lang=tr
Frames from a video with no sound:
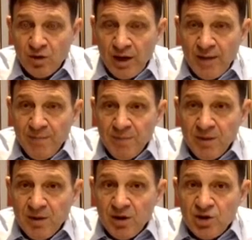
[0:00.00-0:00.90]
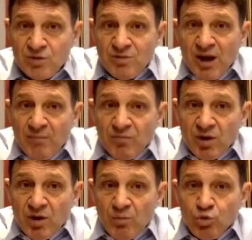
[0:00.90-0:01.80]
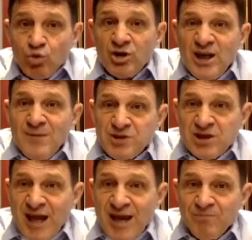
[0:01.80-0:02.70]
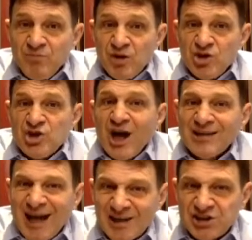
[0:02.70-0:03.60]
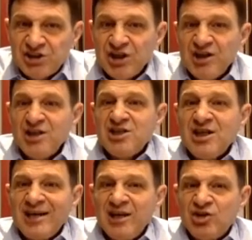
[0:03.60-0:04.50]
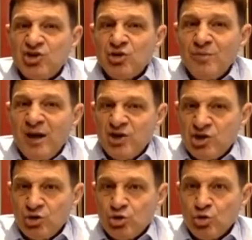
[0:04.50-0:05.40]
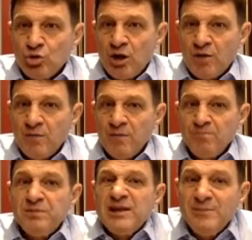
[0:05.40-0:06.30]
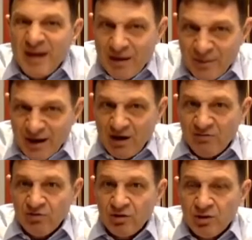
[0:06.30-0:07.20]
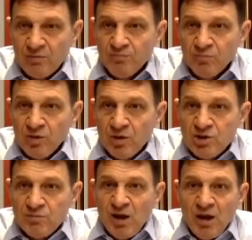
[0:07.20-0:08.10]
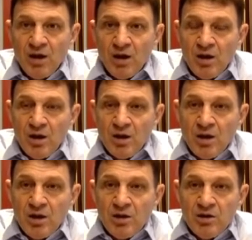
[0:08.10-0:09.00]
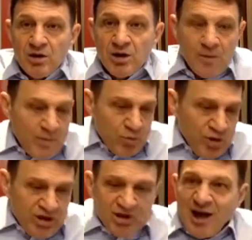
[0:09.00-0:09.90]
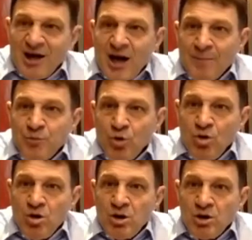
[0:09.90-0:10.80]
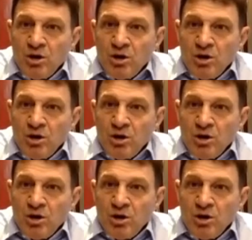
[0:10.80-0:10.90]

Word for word: He? Şimdi bunların hepsine çağdaş nesiller yetiştirmeye çalışıyorlar bilim egemen kafalı. Şimdi ama bu iktidar ne yapıyor?